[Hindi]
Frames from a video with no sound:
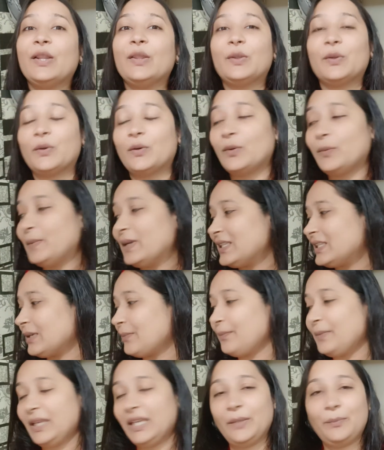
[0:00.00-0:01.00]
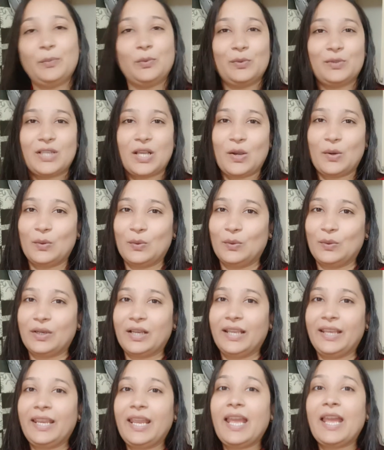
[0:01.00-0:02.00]
तो बस अब मेरी पूजा हो
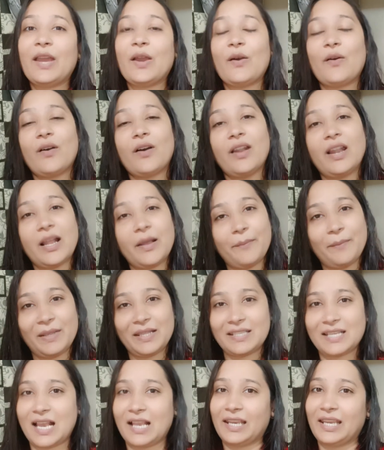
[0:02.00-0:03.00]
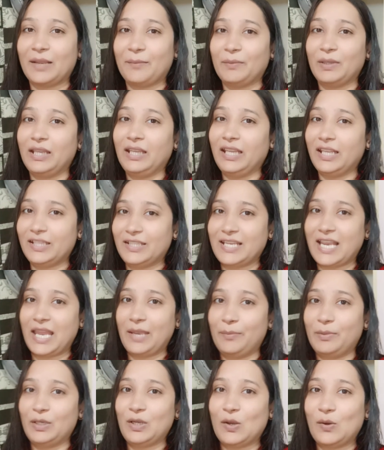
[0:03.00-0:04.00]
गई है और अब मैं जाके अपने लिए
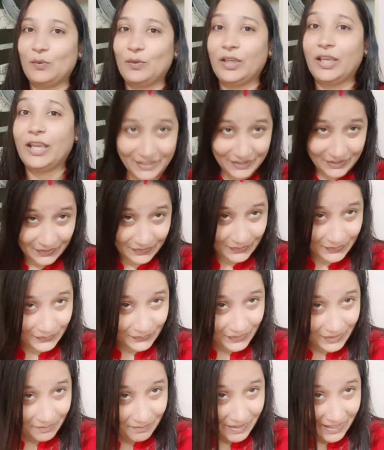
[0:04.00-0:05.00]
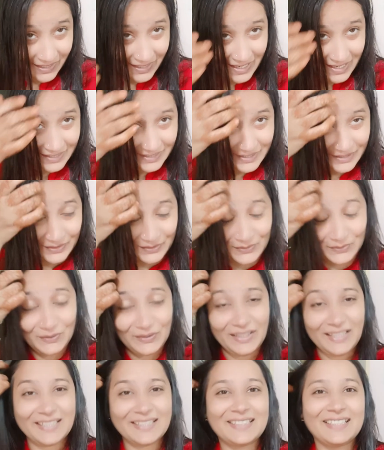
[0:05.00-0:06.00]
चाय बनाऊँगी क्योंकि तो मैंने यहाँ
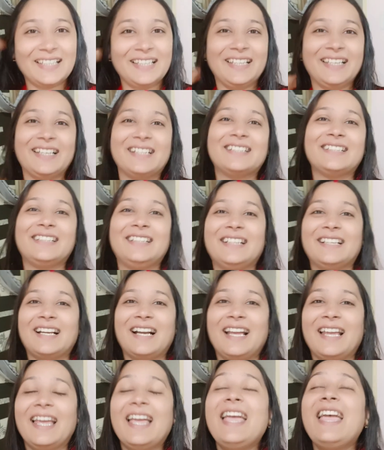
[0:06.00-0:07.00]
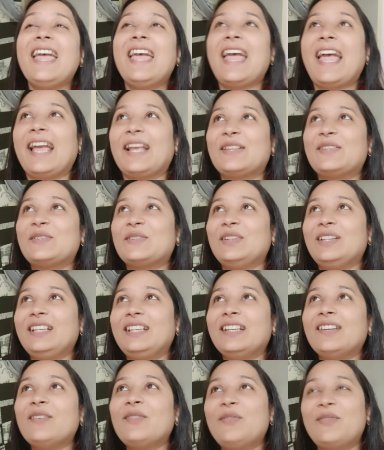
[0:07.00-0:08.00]
सिंदूर किस तरीके से लगाया एक्चुअली
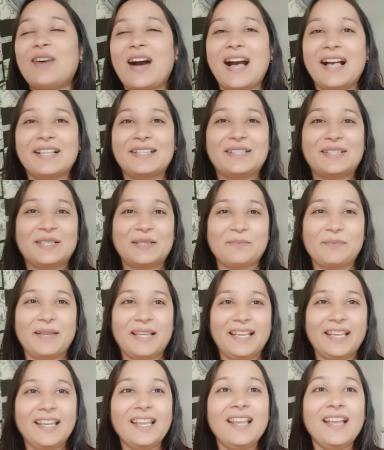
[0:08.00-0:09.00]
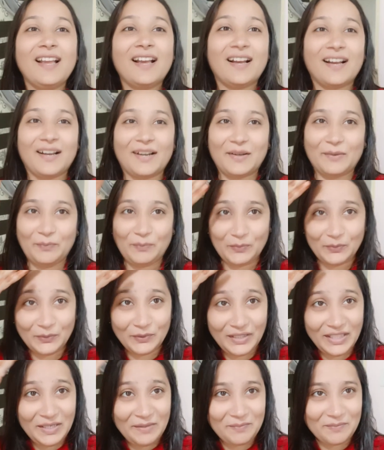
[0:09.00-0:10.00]
ना फास्ट में
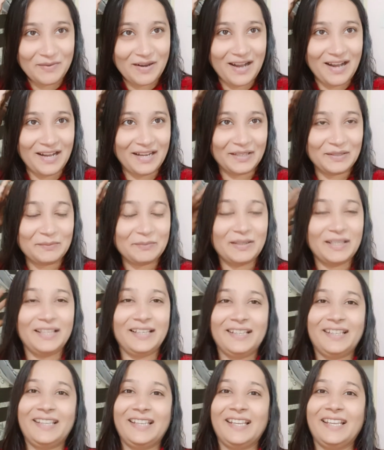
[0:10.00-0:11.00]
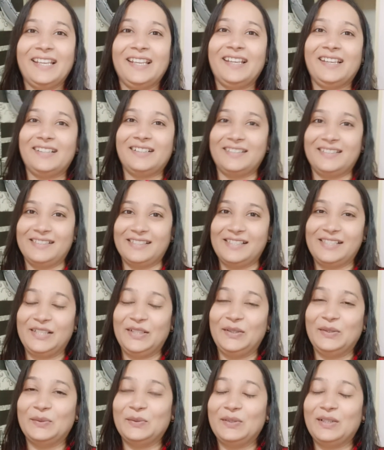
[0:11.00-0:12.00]
पूरी मांग भर के
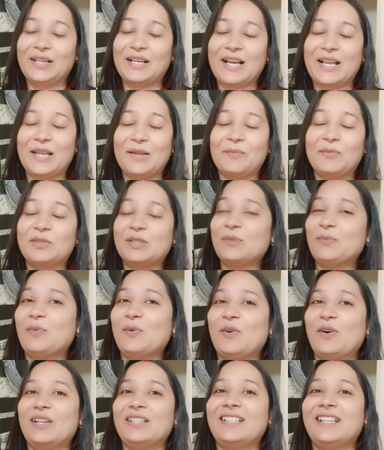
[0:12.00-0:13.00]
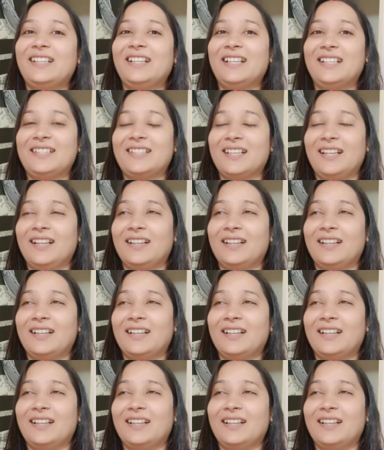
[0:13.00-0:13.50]
सिंदूर लगाना मुझे बहुत ज़्यादा अच्छा